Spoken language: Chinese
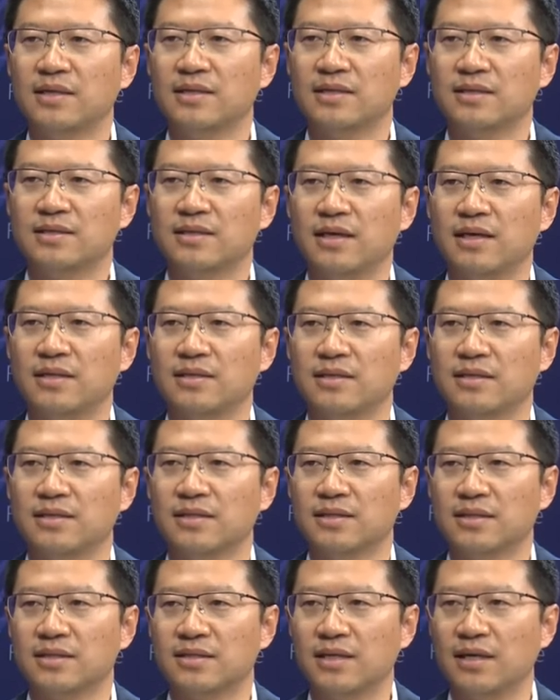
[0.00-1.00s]
这样呢，
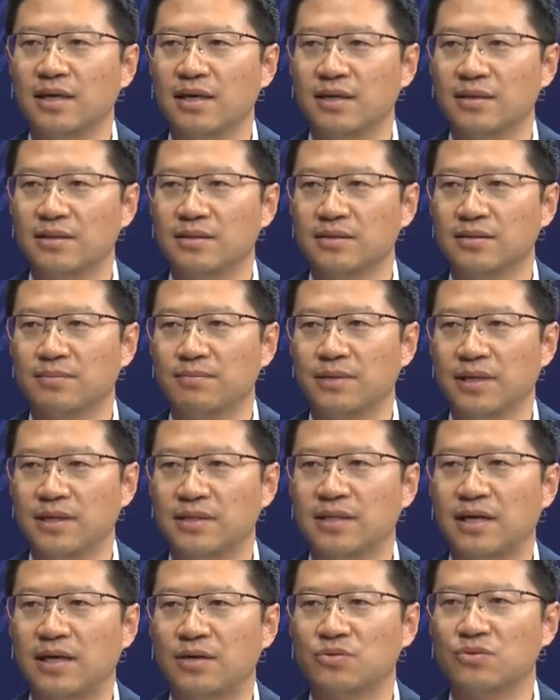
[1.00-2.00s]
这两个偏
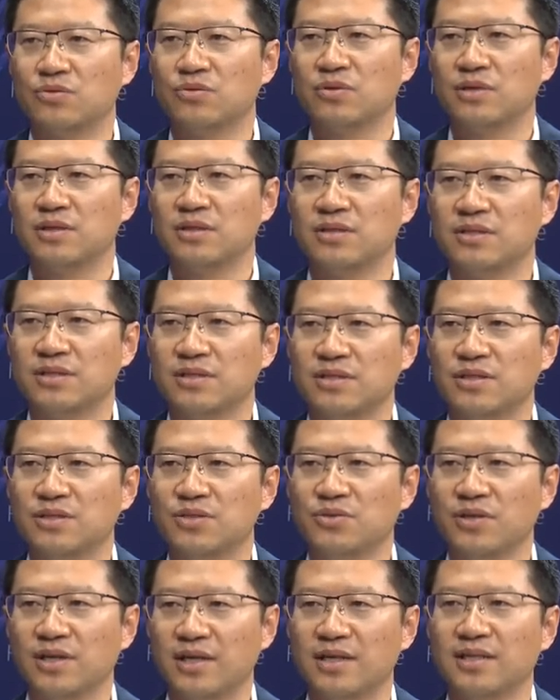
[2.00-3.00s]
差如果日积
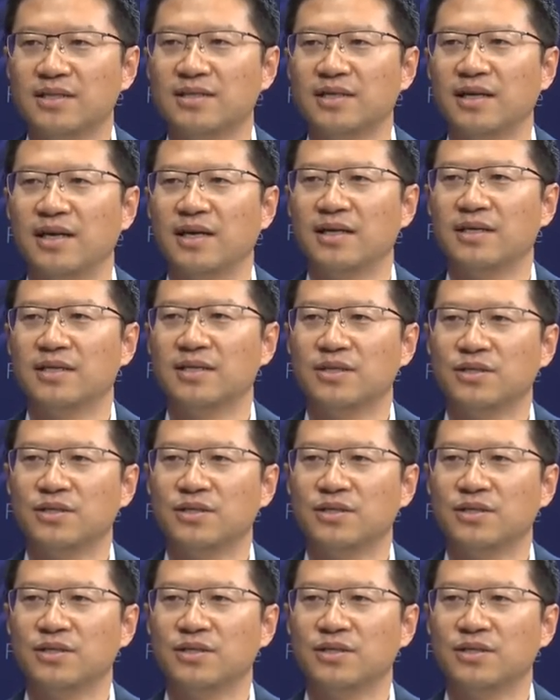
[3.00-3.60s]
月累起来，